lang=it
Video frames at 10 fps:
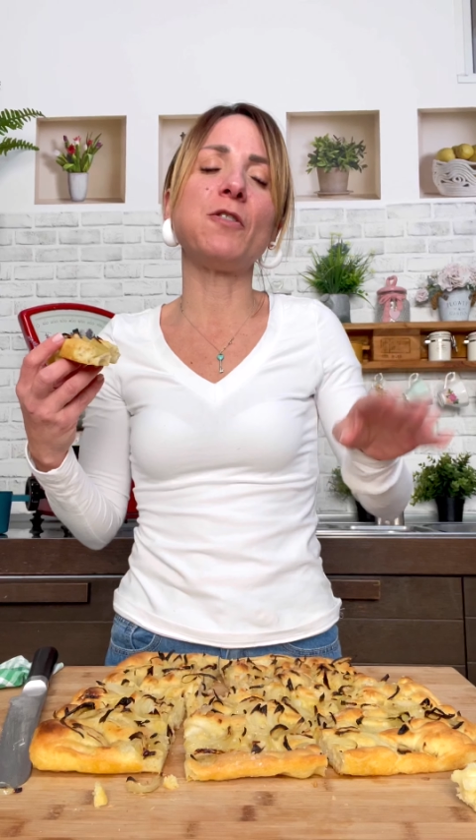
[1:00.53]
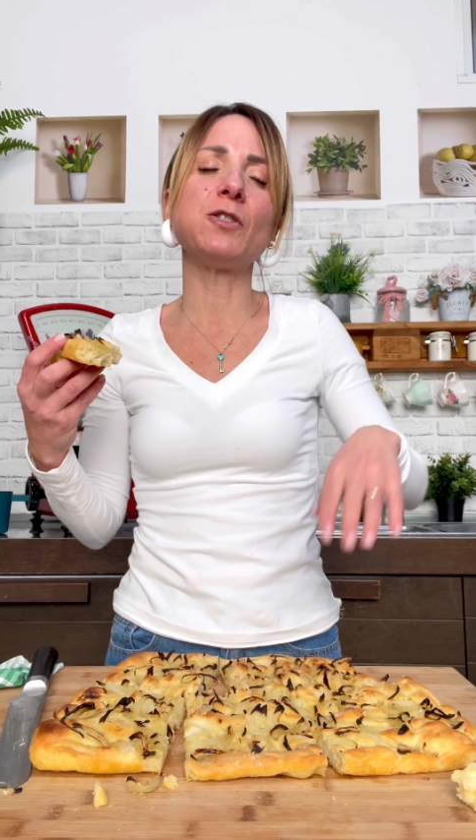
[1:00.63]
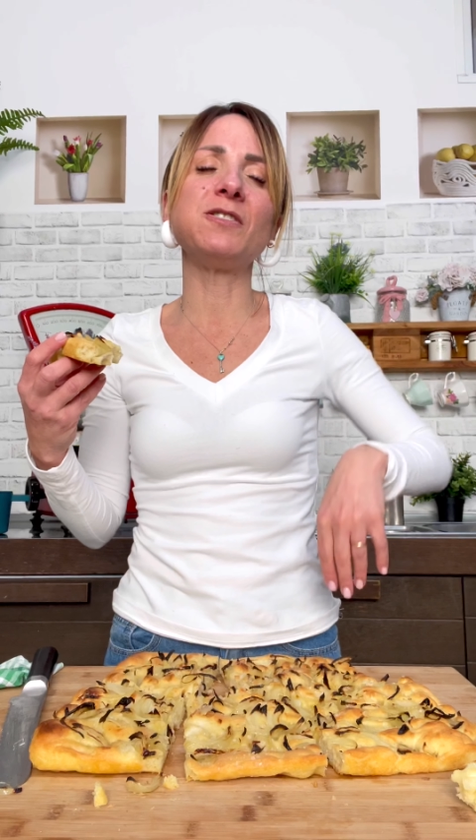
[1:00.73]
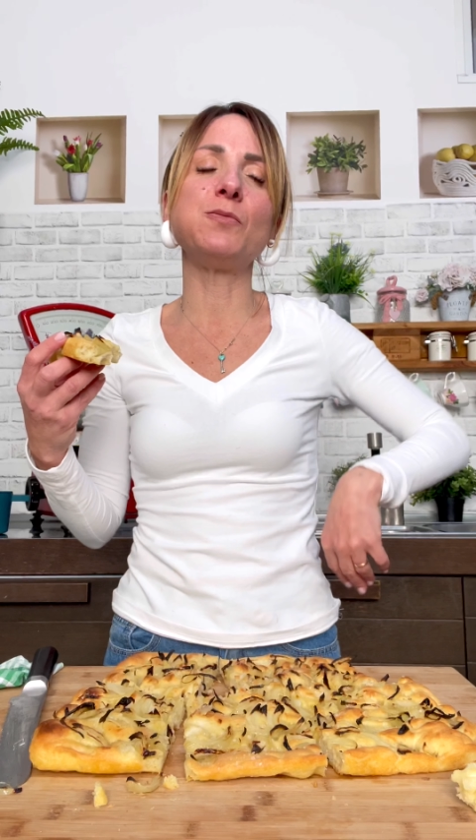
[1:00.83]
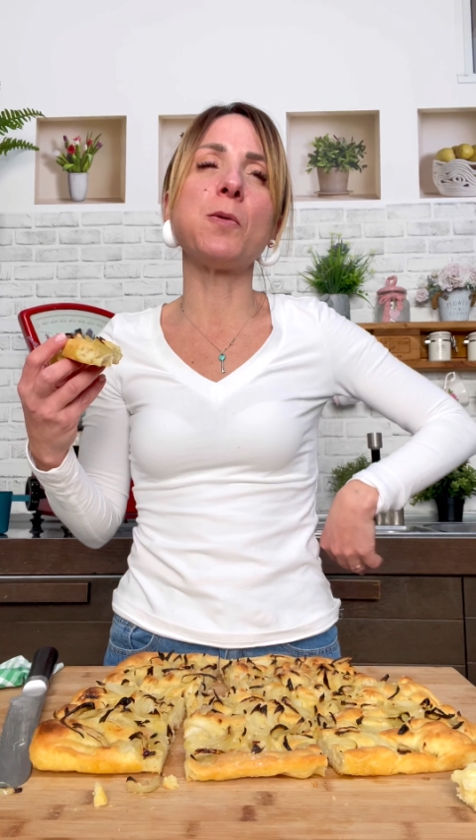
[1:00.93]
foto e
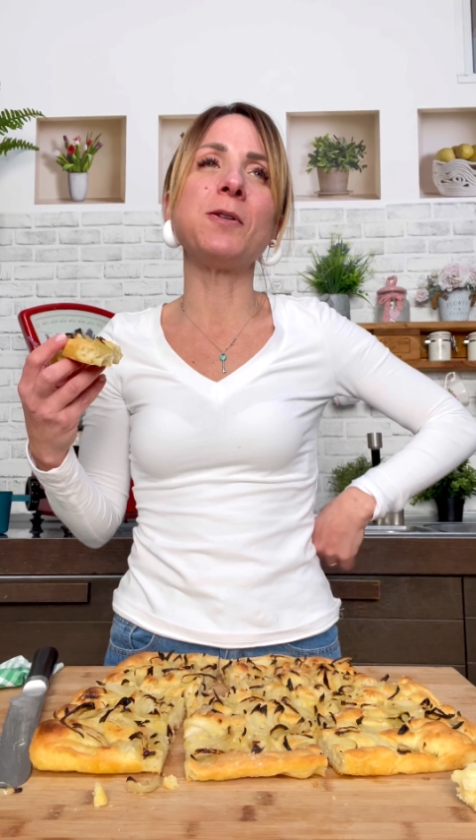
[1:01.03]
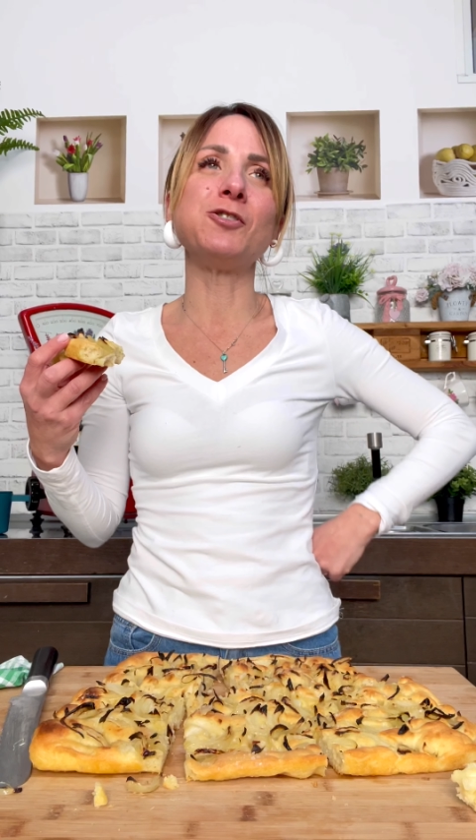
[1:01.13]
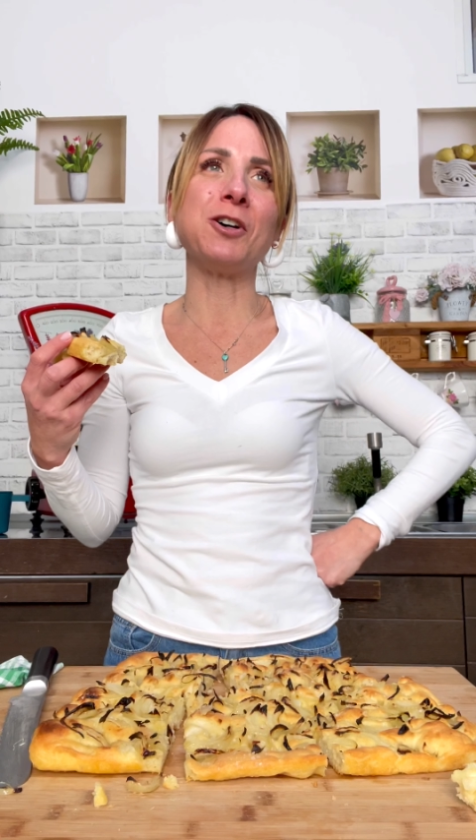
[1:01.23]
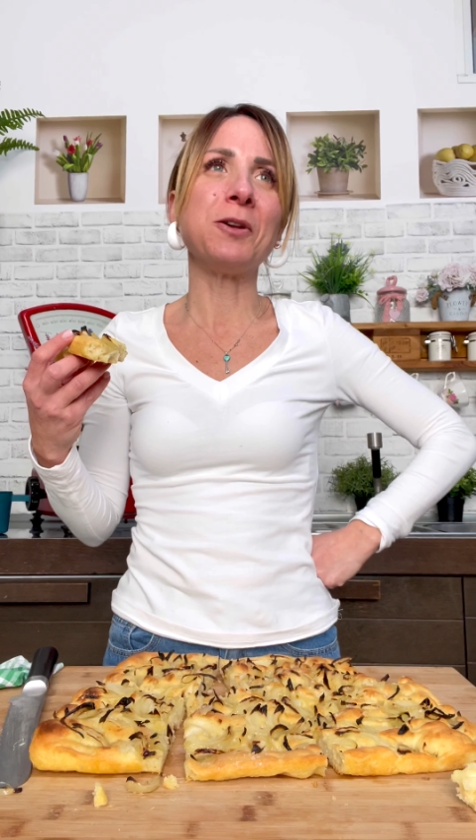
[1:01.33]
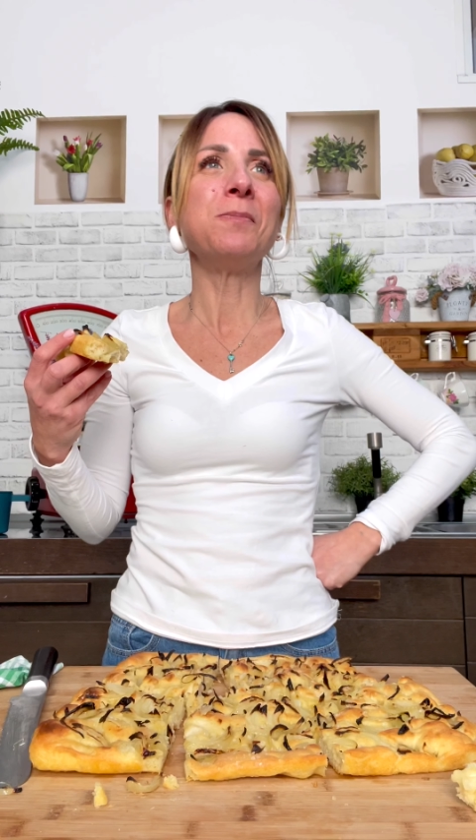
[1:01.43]
si può
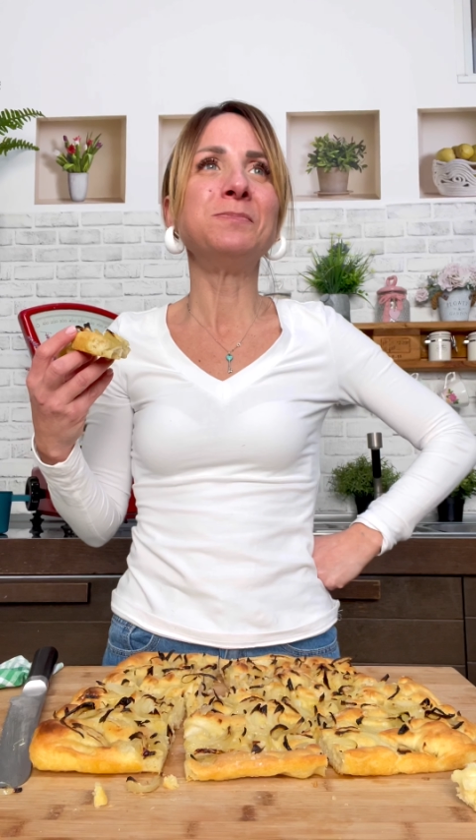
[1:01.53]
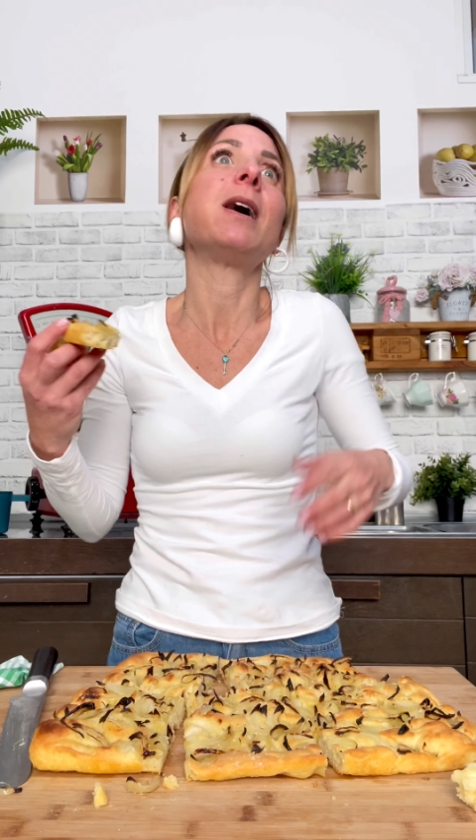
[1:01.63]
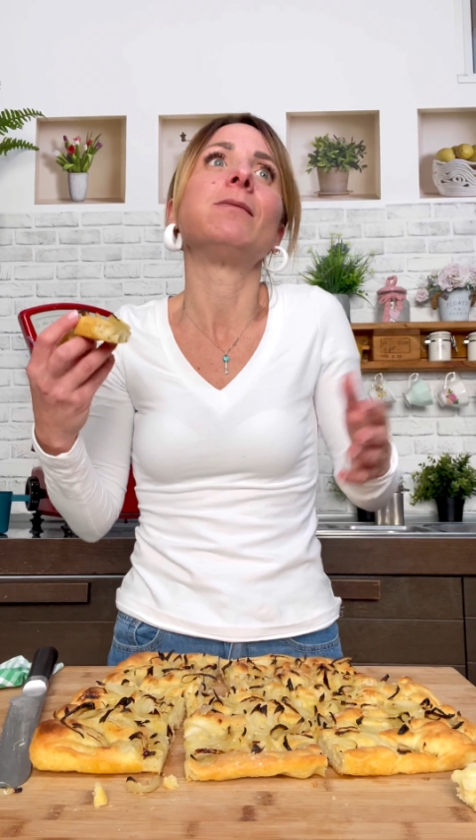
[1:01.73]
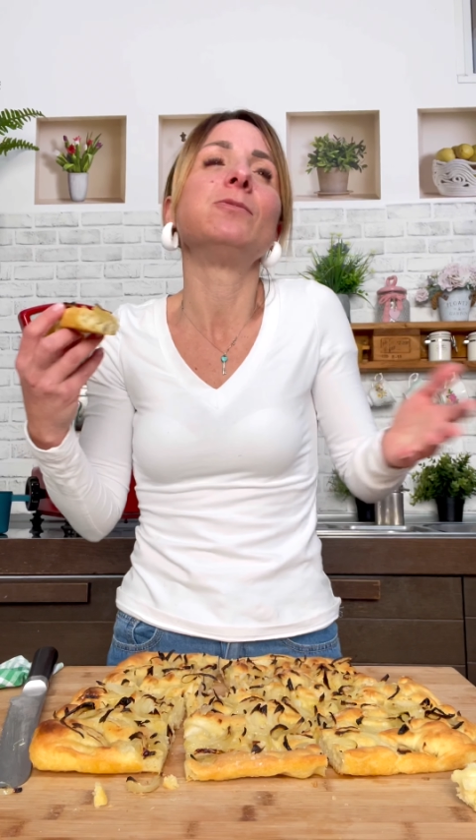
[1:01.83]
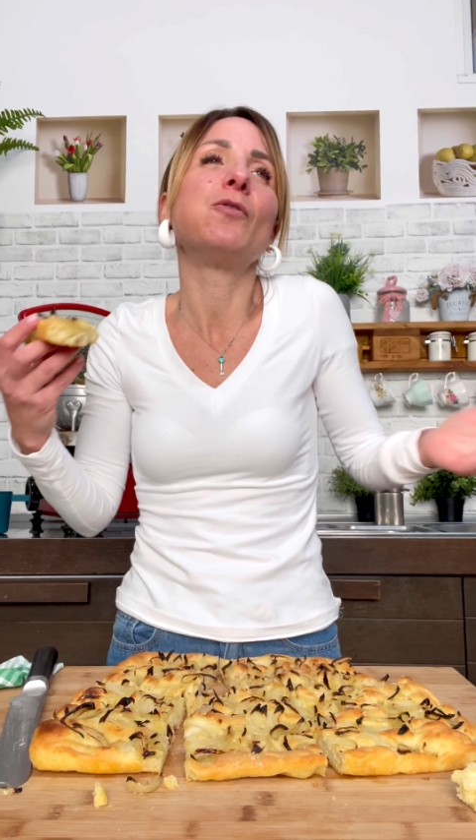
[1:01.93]
mangiare. Eh,
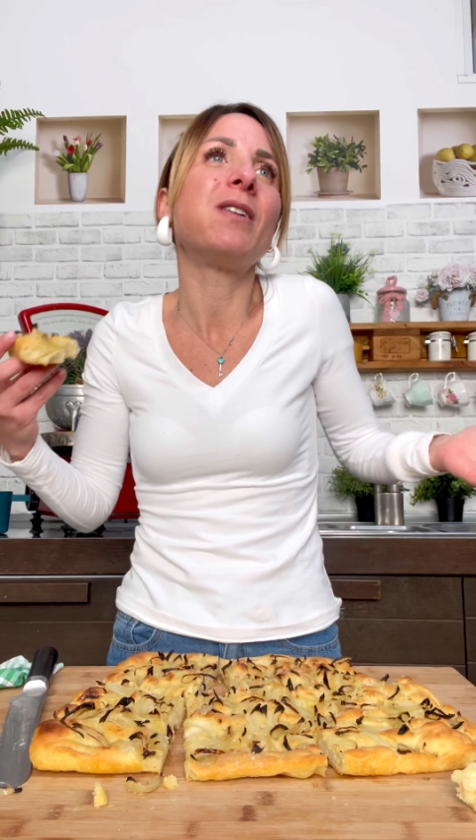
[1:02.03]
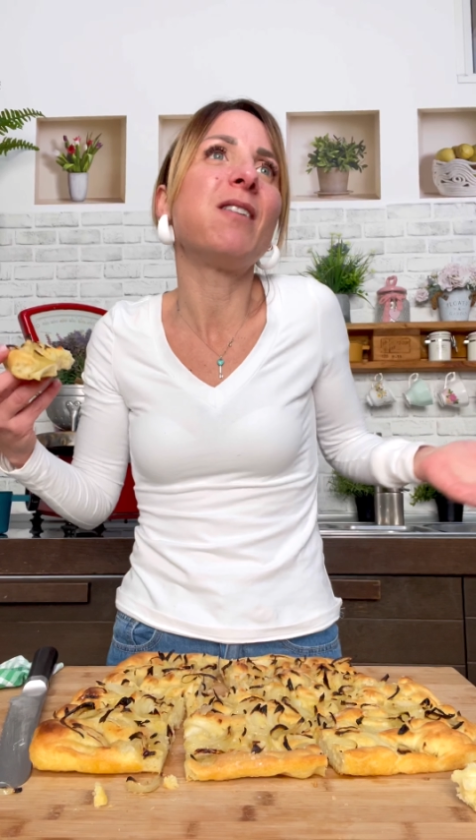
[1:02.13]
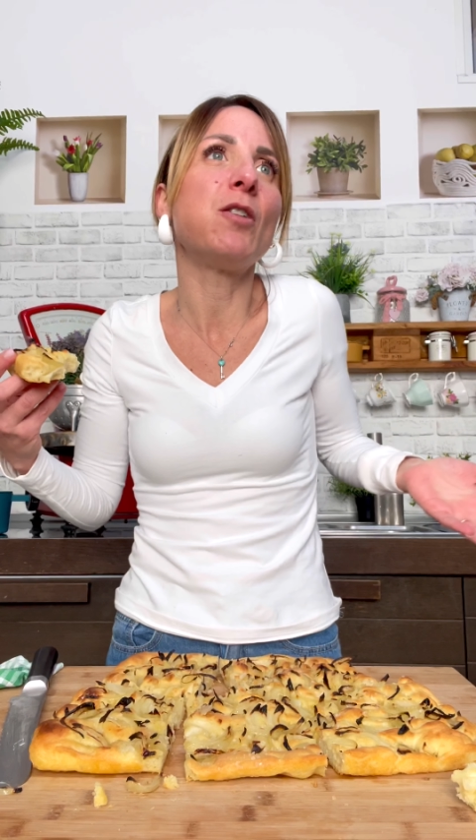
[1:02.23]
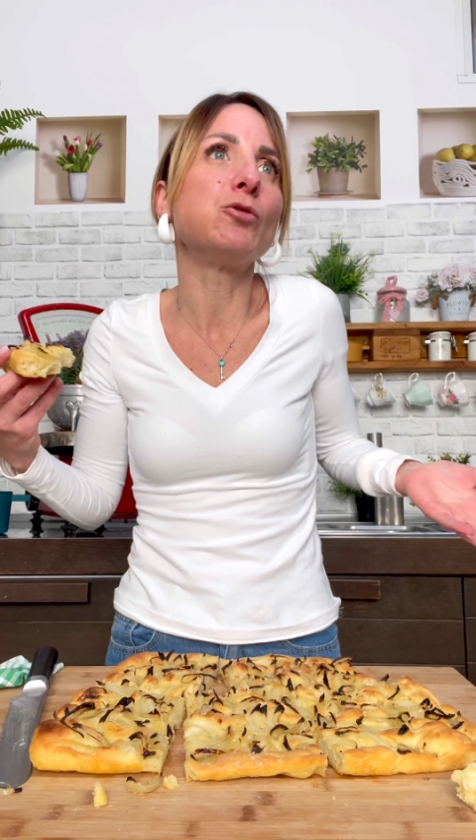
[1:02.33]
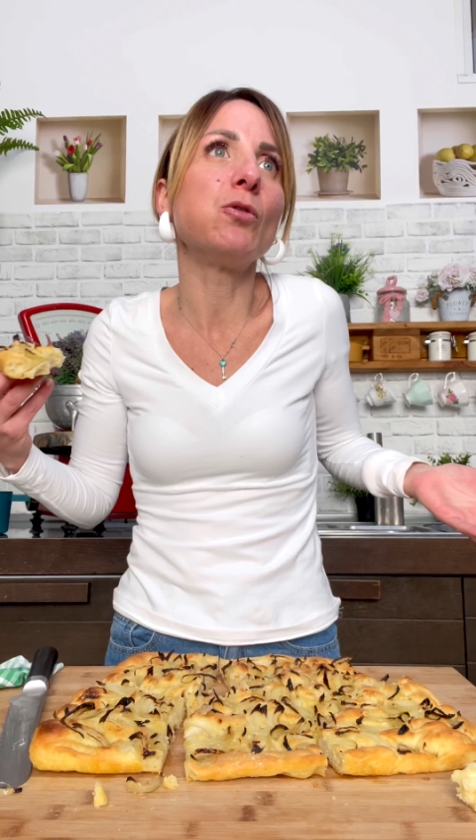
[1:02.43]
devo fare la
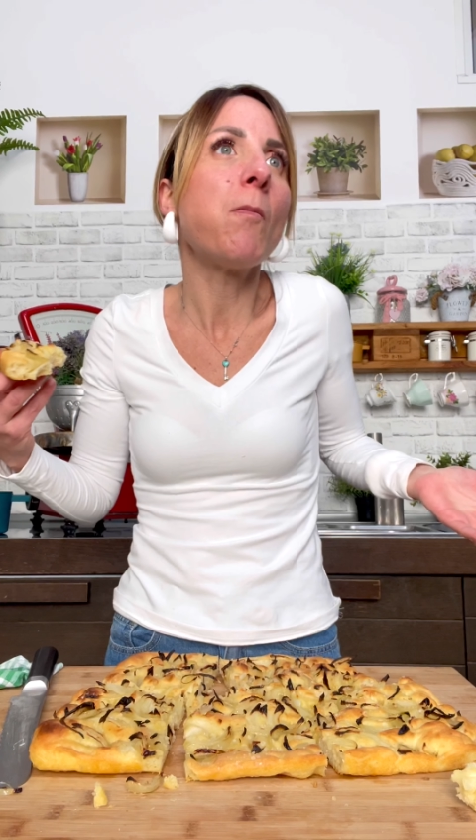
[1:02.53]
foto.